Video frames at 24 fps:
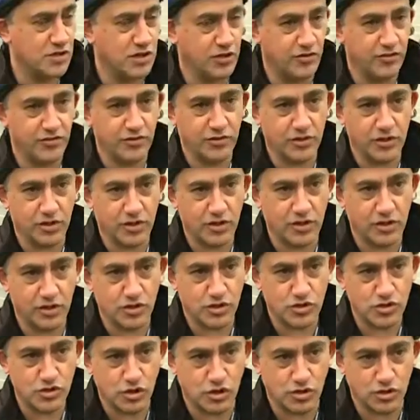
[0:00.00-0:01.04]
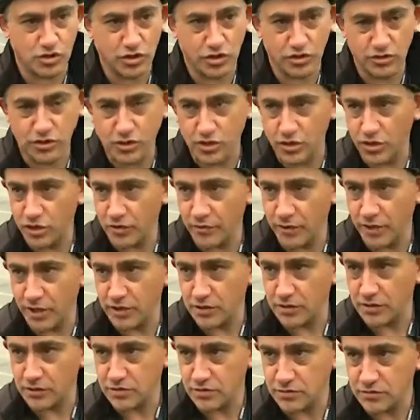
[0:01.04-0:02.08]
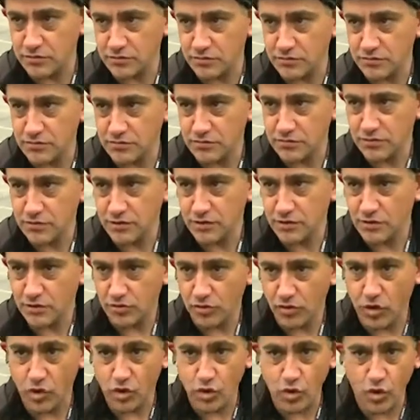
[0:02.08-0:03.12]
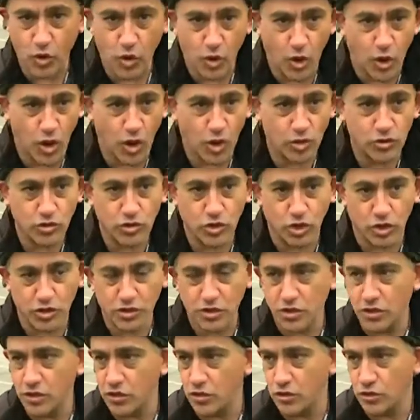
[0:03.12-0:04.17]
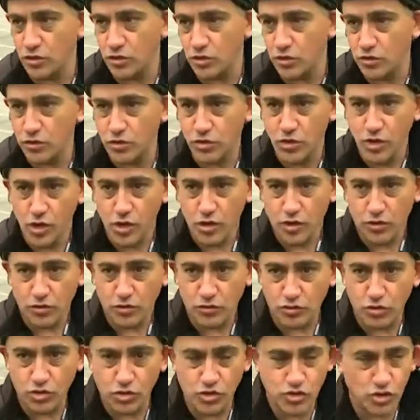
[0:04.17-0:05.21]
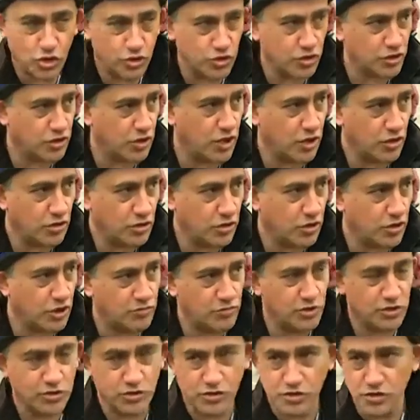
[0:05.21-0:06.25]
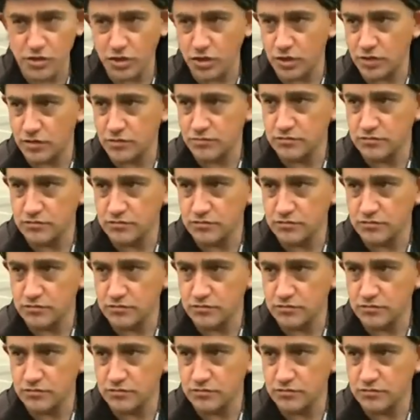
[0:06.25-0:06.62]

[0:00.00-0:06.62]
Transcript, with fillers: a fait 130 euh, km, donc euh, oh, tranquille, 2 euh, heures de temps, 1 heure et demie, deux heures.